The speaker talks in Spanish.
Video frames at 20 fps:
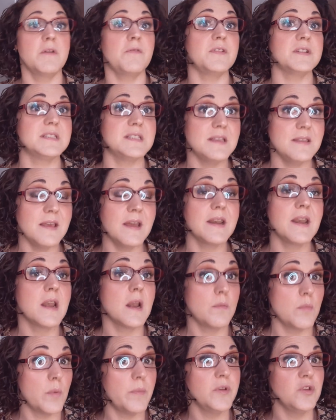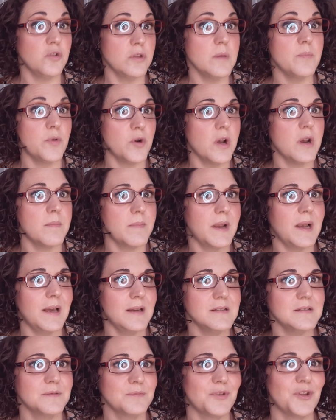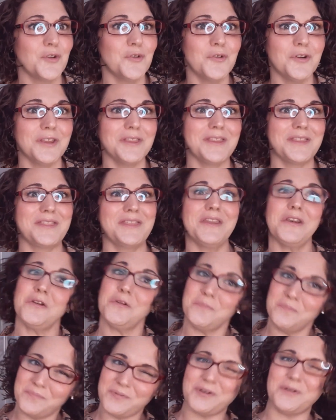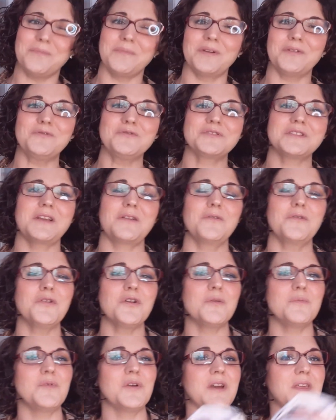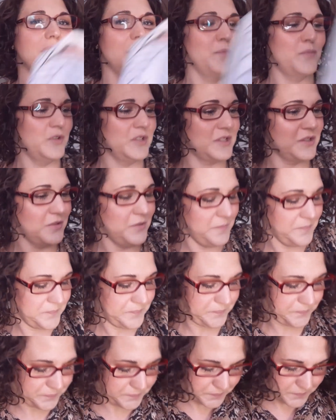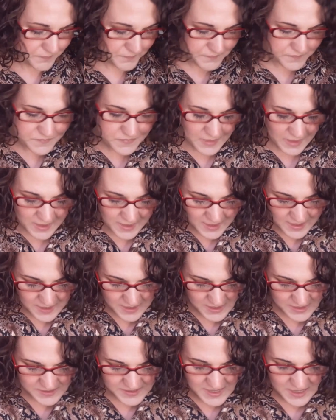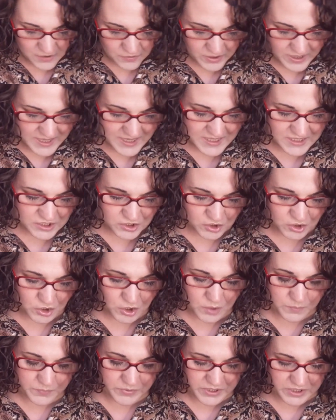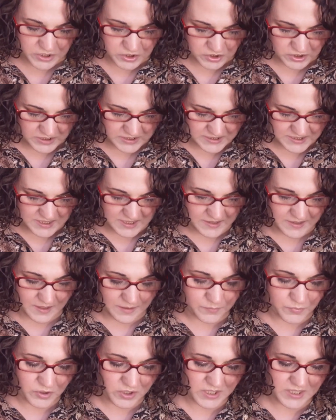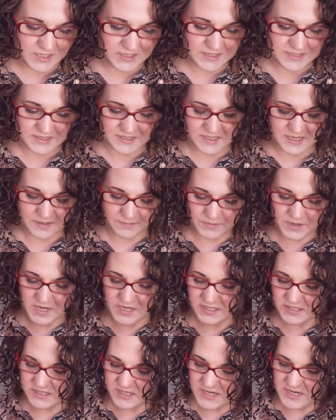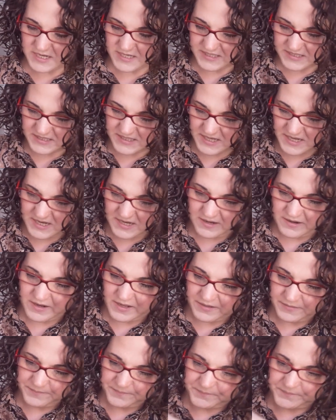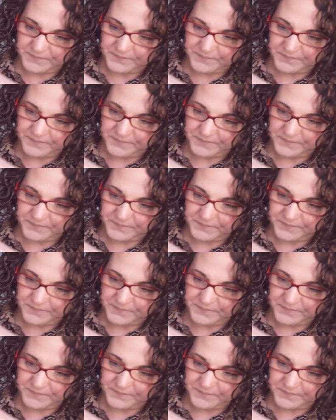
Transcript: Me fastidian en el momento de ponérmelas, tengo que decirlo, pero me gusta luego cómo queda puesto. Y ahora esto doy por hecho que sí, de Armonías es la blazer, es negra.